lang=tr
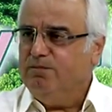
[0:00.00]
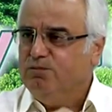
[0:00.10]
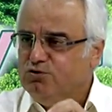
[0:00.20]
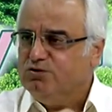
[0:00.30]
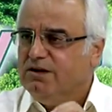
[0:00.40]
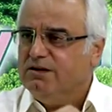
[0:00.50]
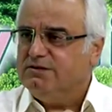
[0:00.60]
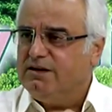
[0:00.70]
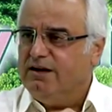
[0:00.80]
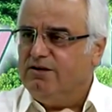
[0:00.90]
Vücut
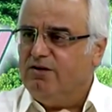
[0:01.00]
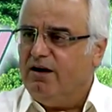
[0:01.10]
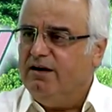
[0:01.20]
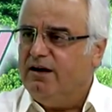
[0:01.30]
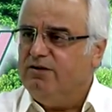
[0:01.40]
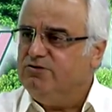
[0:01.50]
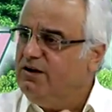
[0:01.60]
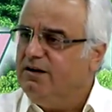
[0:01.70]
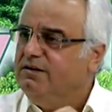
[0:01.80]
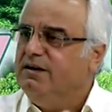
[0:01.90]
kendisi ayarlıyor. ayarlıyor.
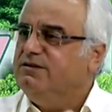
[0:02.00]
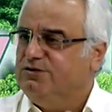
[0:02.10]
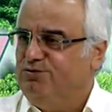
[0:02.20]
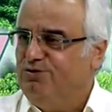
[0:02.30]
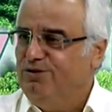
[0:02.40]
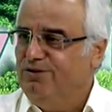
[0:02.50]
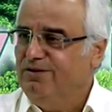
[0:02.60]
Canın ne istiyor?